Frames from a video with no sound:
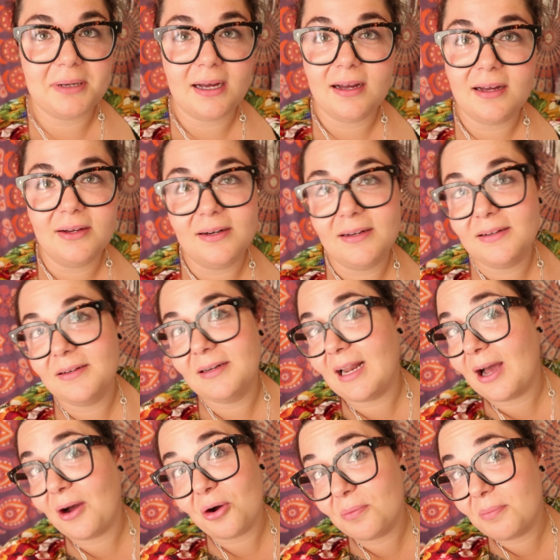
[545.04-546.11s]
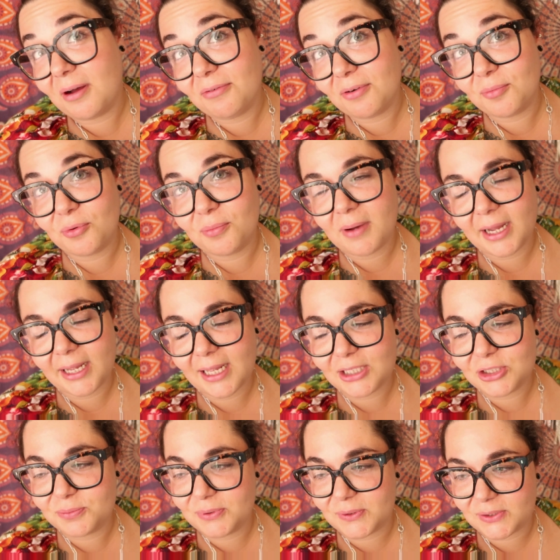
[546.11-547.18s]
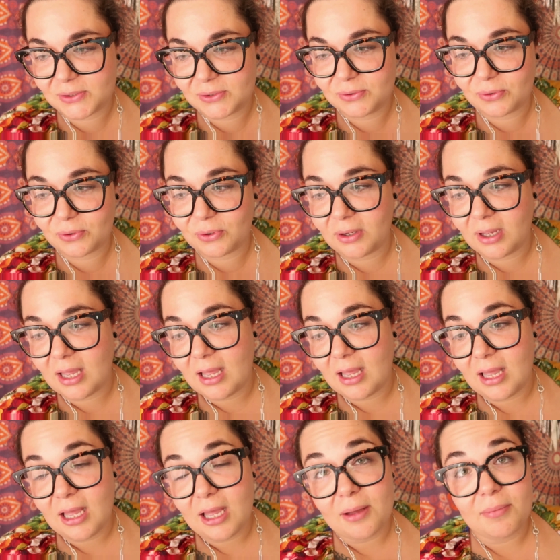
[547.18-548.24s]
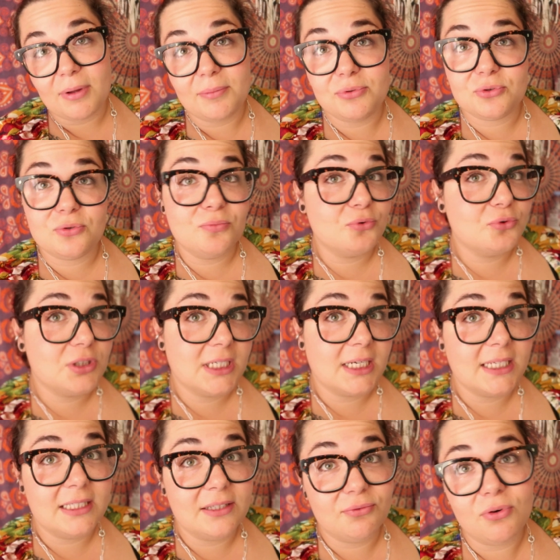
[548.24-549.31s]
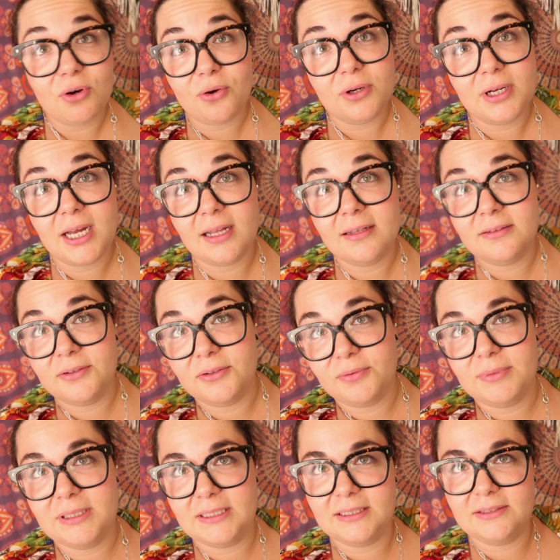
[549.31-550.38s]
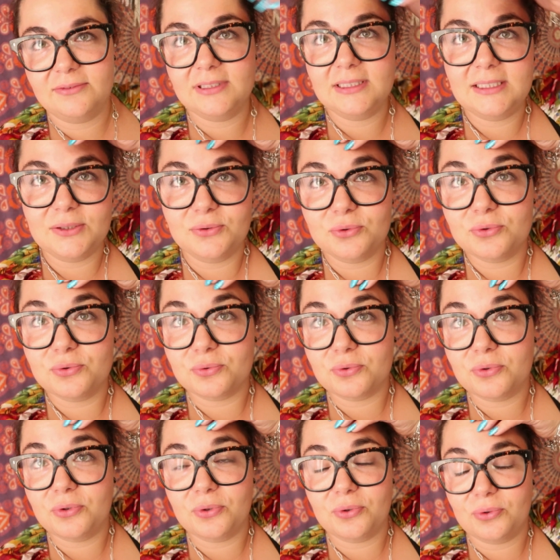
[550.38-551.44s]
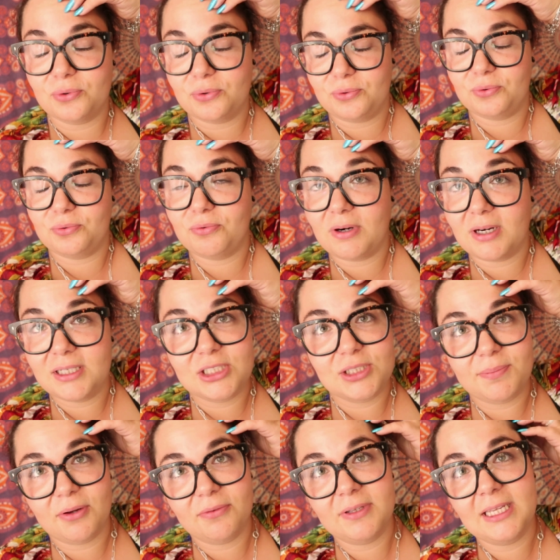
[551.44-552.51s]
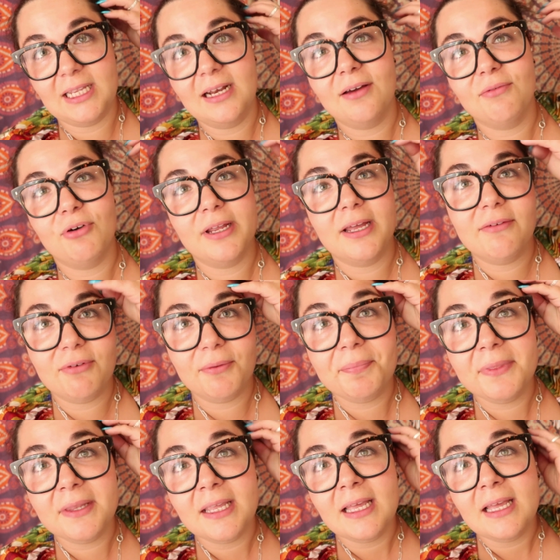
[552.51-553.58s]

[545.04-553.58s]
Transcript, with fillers: pas la robe avant mon mariage puisque bah, puisque mon chéri des fois regarde euh, mes vidéos, donc euh, donc voilà, et j'ai pas envie qu'il la voie avant.